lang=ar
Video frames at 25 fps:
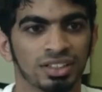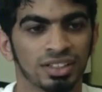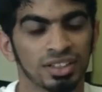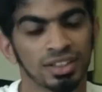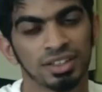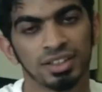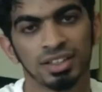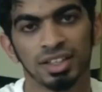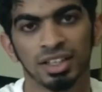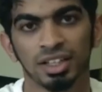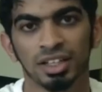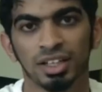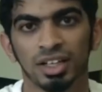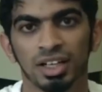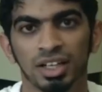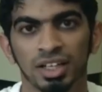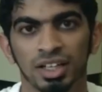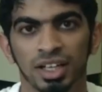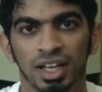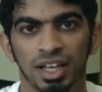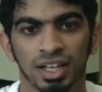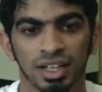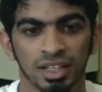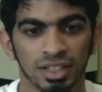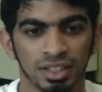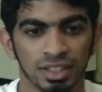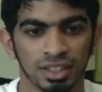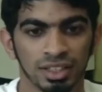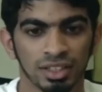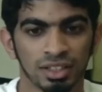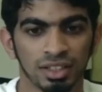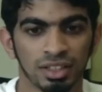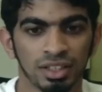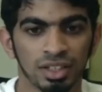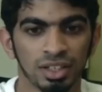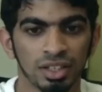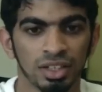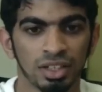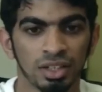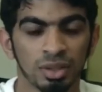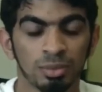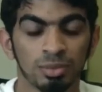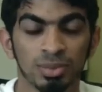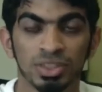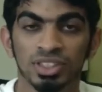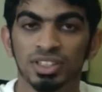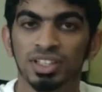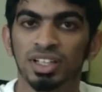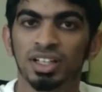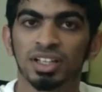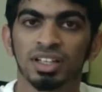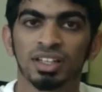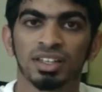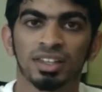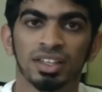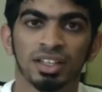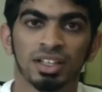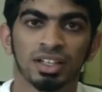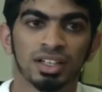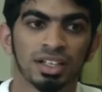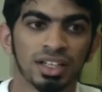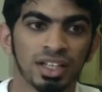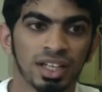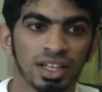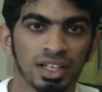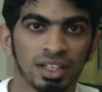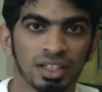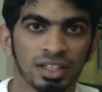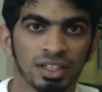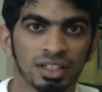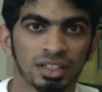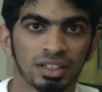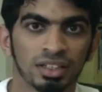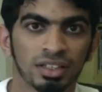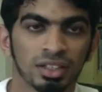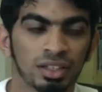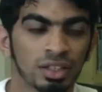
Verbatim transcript: جدا غالي علي مشتاق كثير لأهلي